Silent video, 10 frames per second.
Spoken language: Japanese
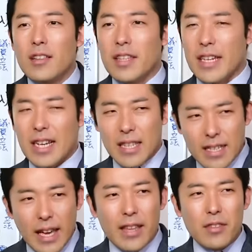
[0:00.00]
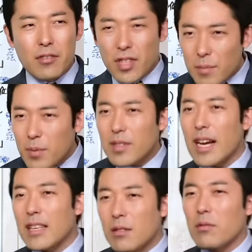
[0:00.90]
新潟県、雪
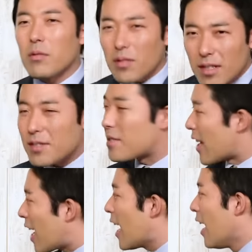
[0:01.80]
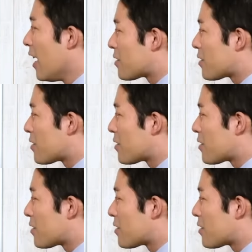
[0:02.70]
深いところですね。